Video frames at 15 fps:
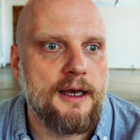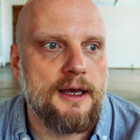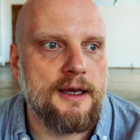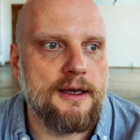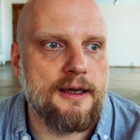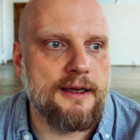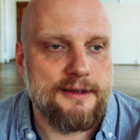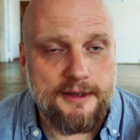
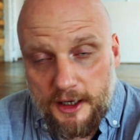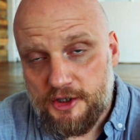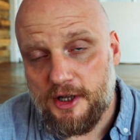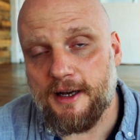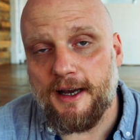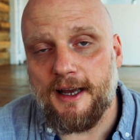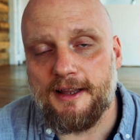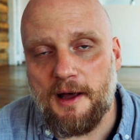yy, też
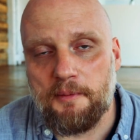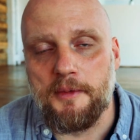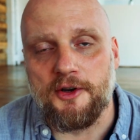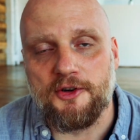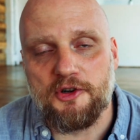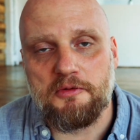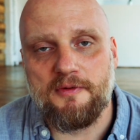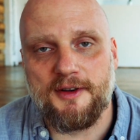taka jedna
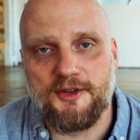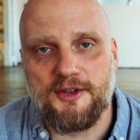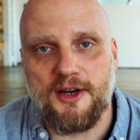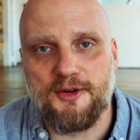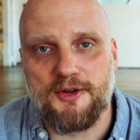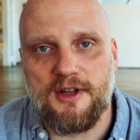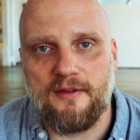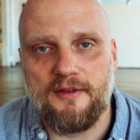myśl, żeby was dzisiaj
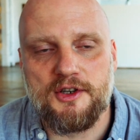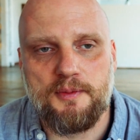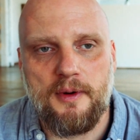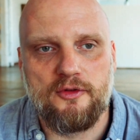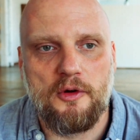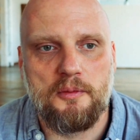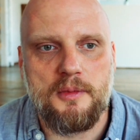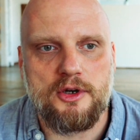zostawić z
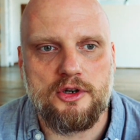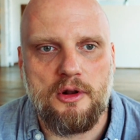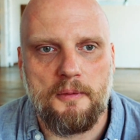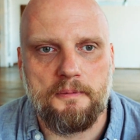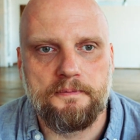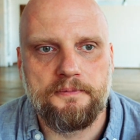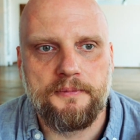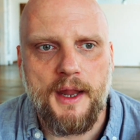pewną myślą.
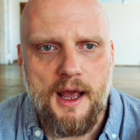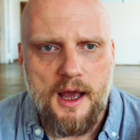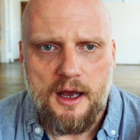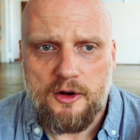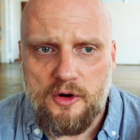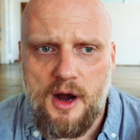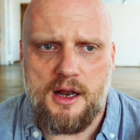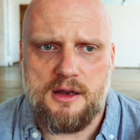
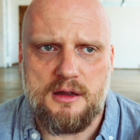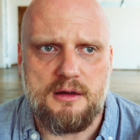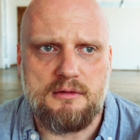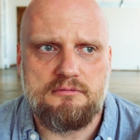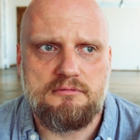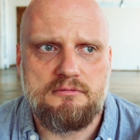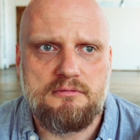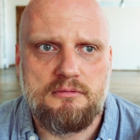Kochani,
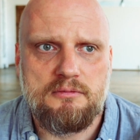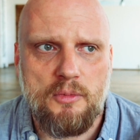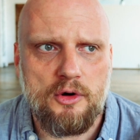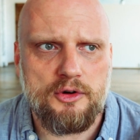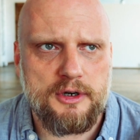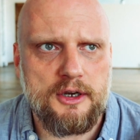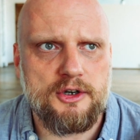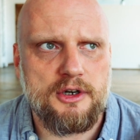
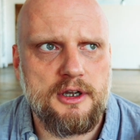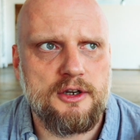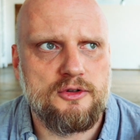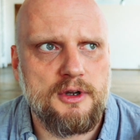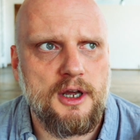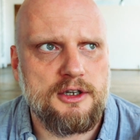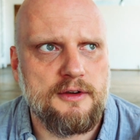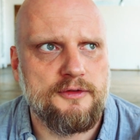może jeżeli
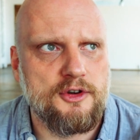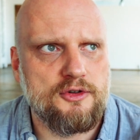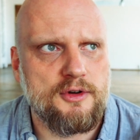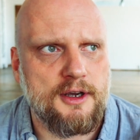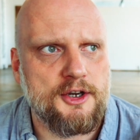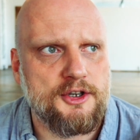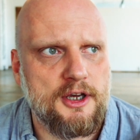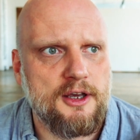czujecie w życiu
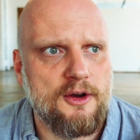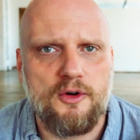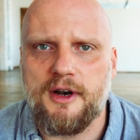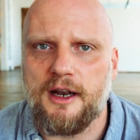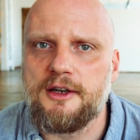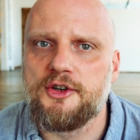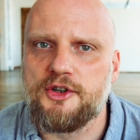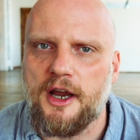jakieś takie
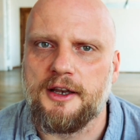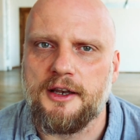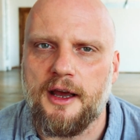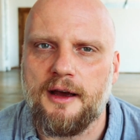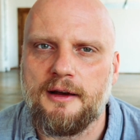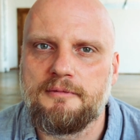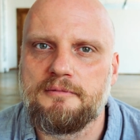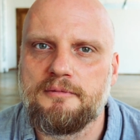
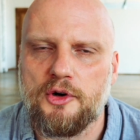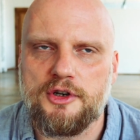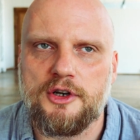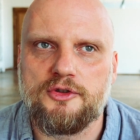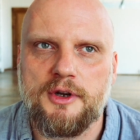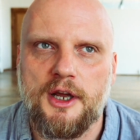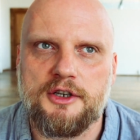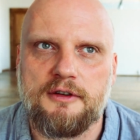ograniczenie, może
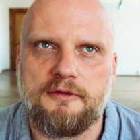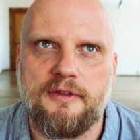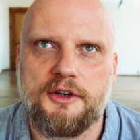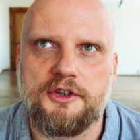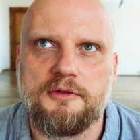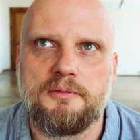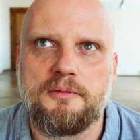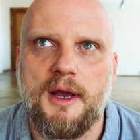czujecie w
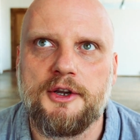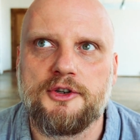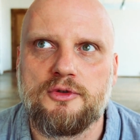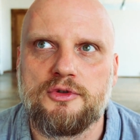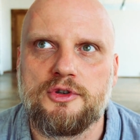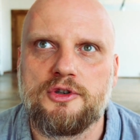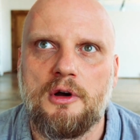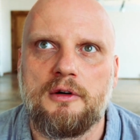waszym
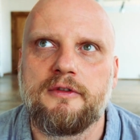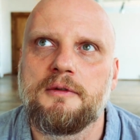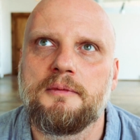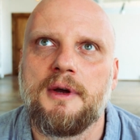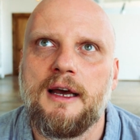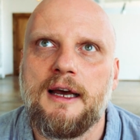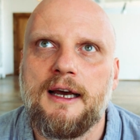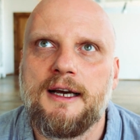miejscu
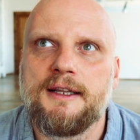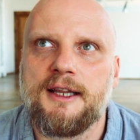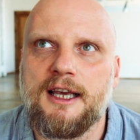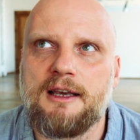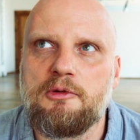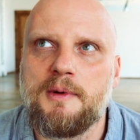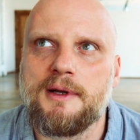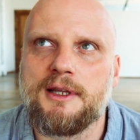życiowym
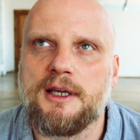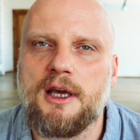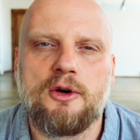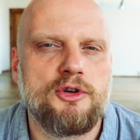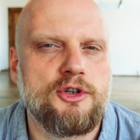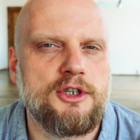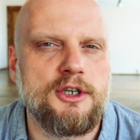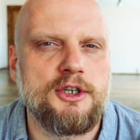taki moment
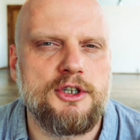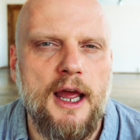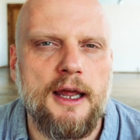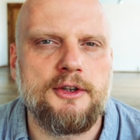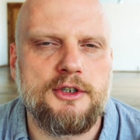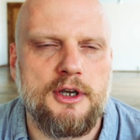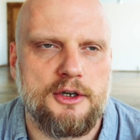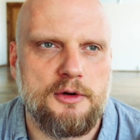takiego
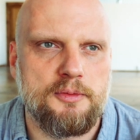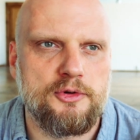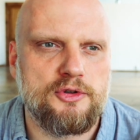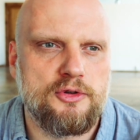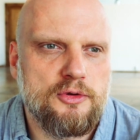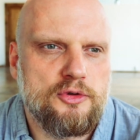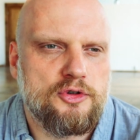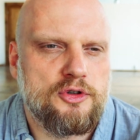ściśnięcia, że po
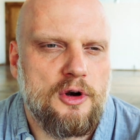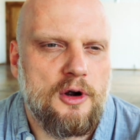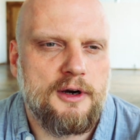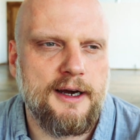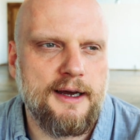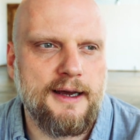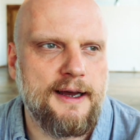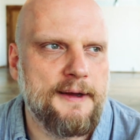prostu już
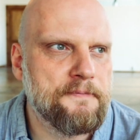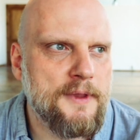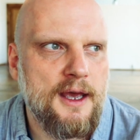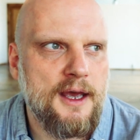trochę,